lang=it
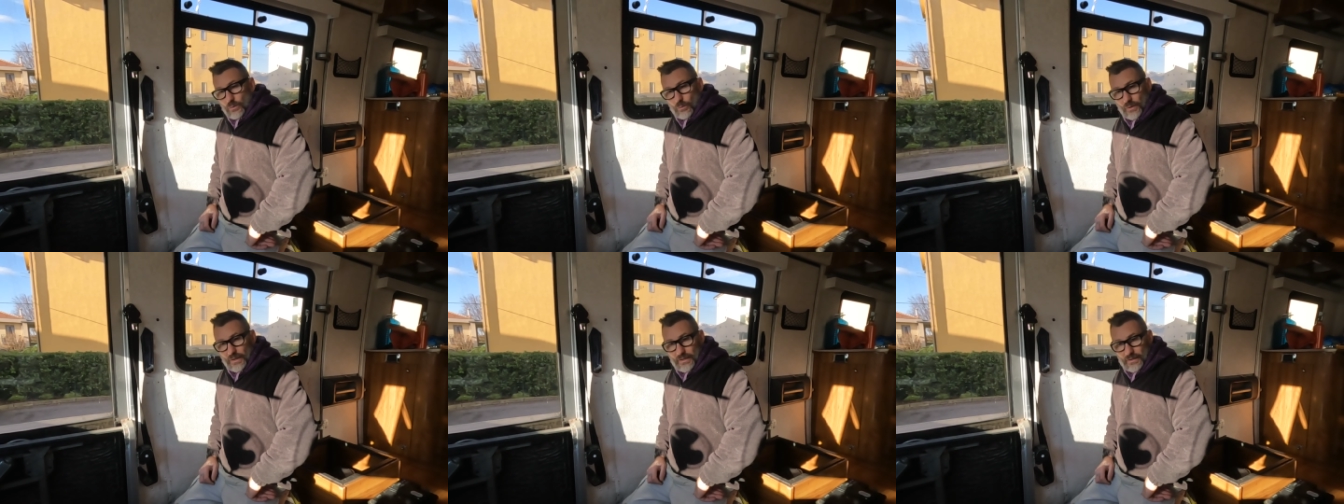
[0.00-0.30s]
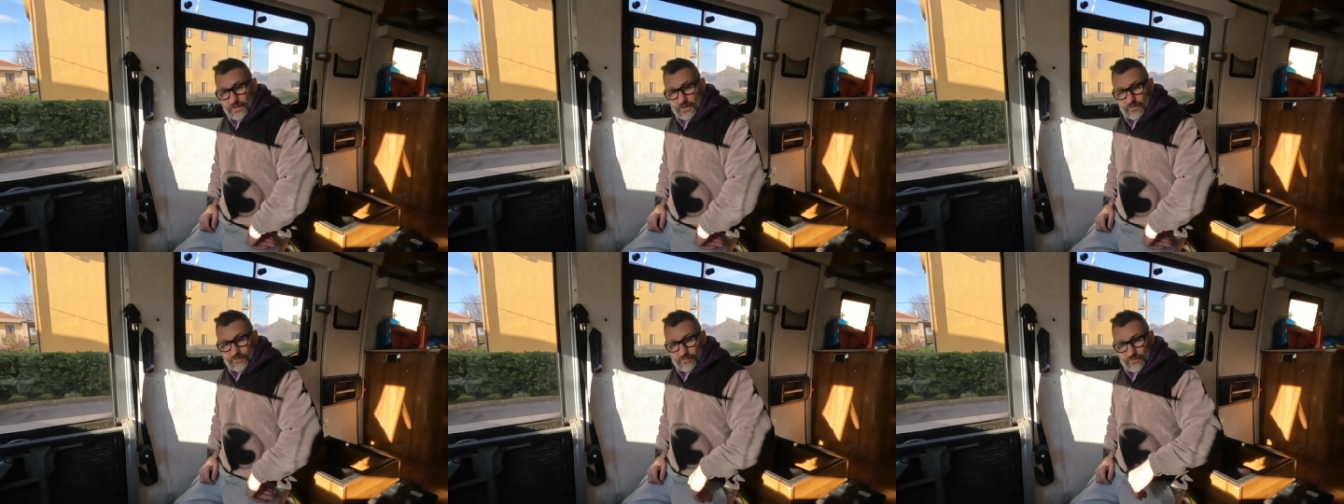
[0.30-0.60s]

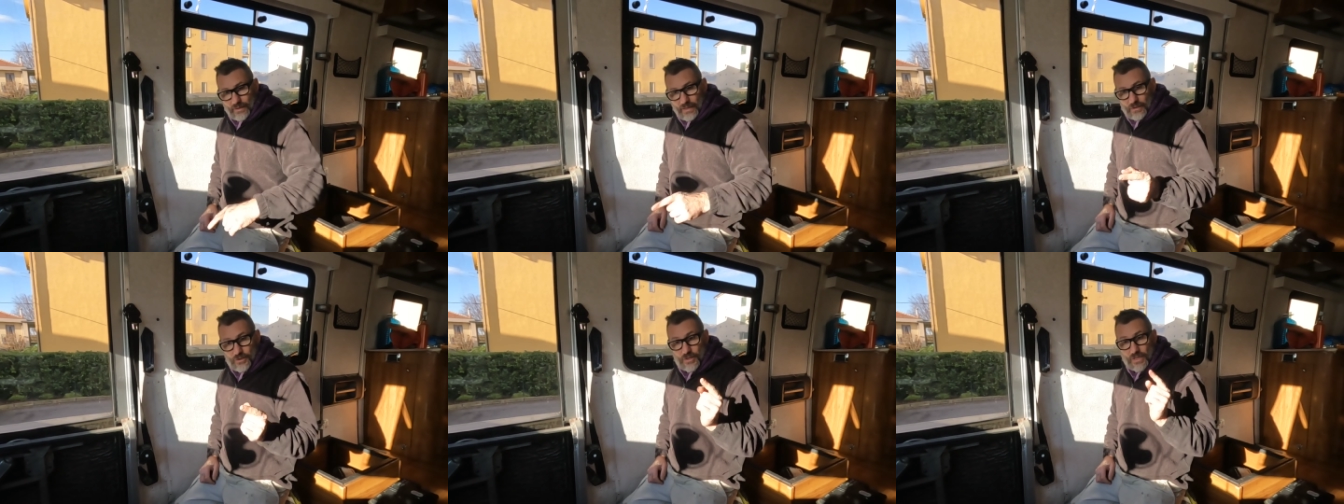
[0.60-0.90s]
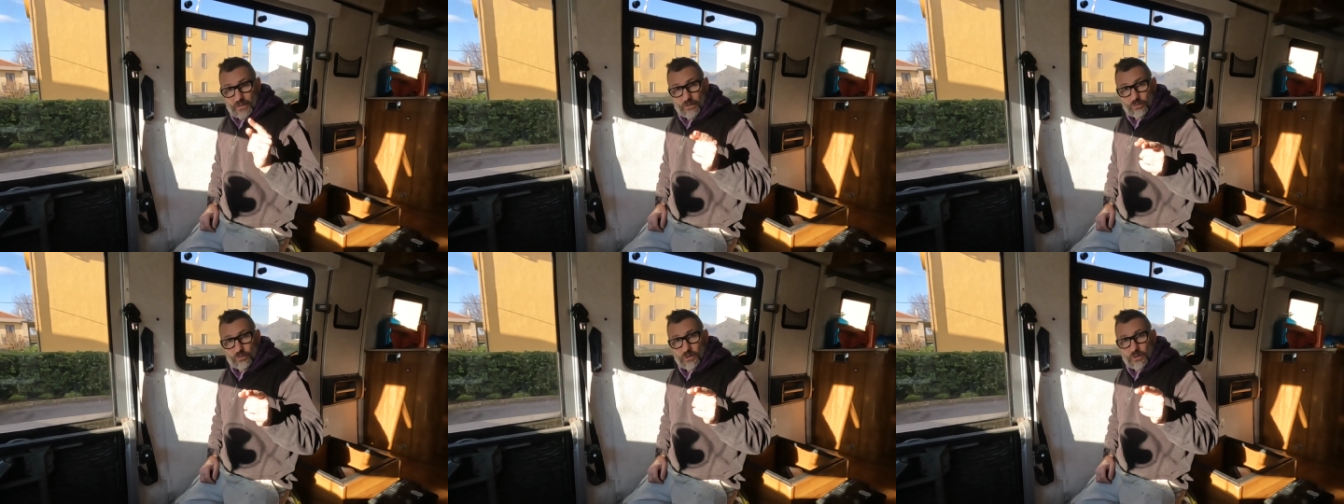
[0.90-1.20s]
Quindi
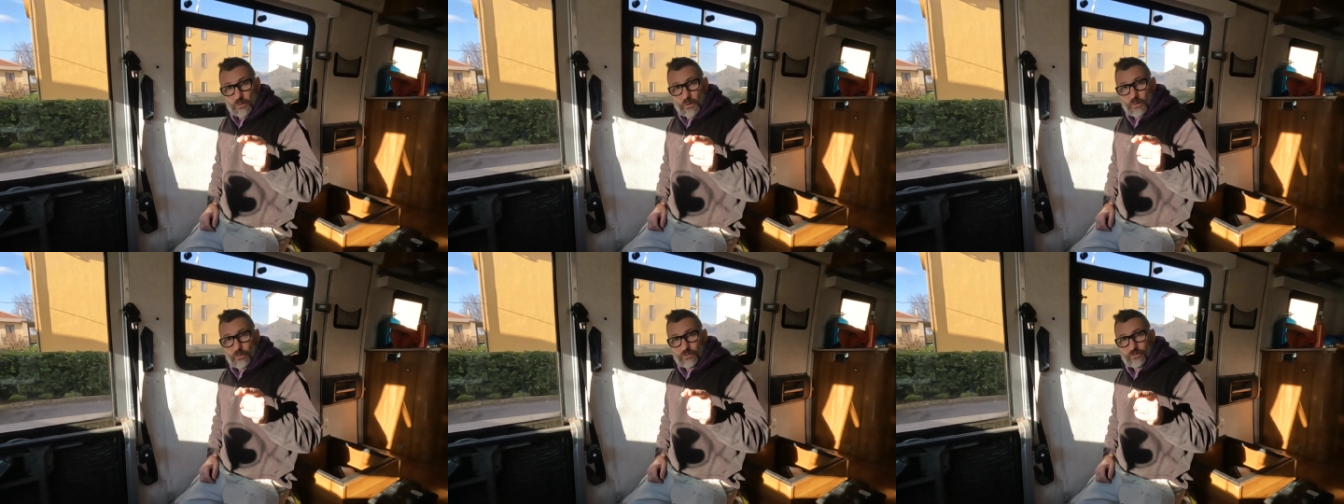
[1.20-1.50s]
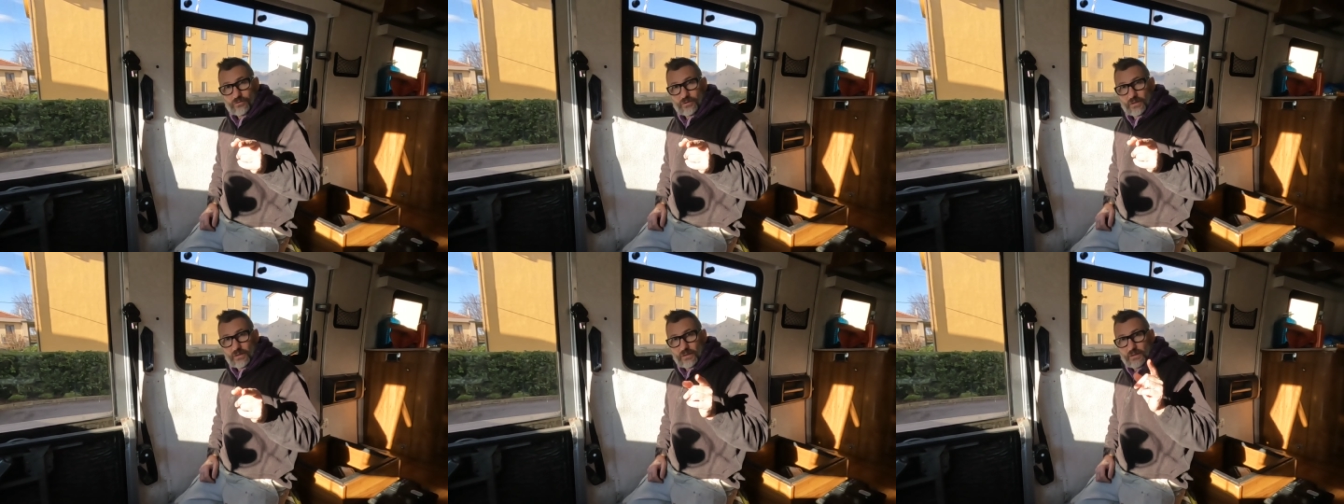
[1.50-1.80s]
accetto tutti i due
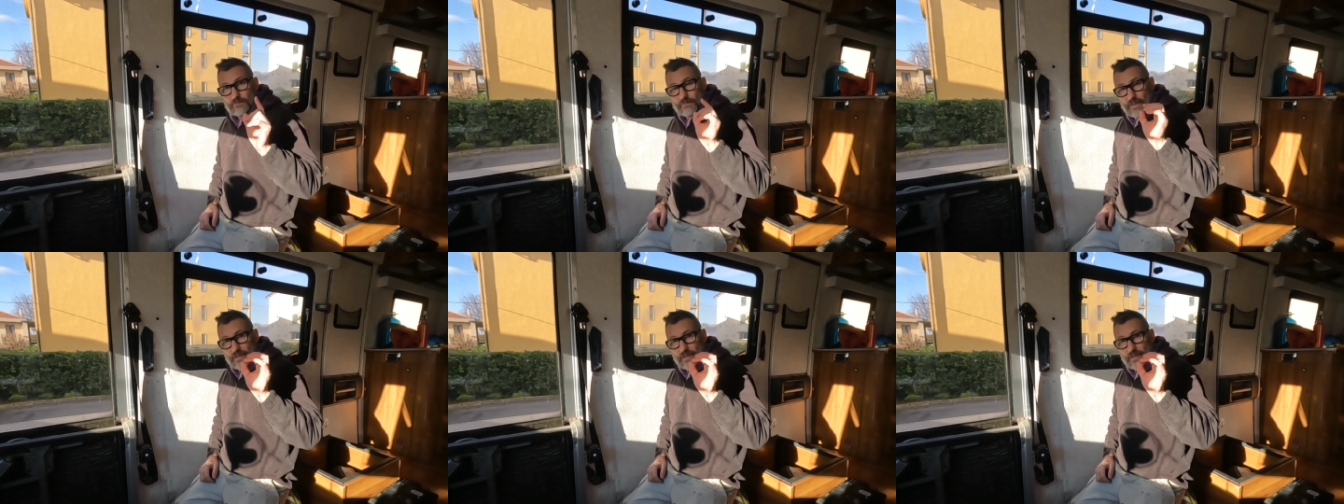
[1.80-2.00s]
consigli,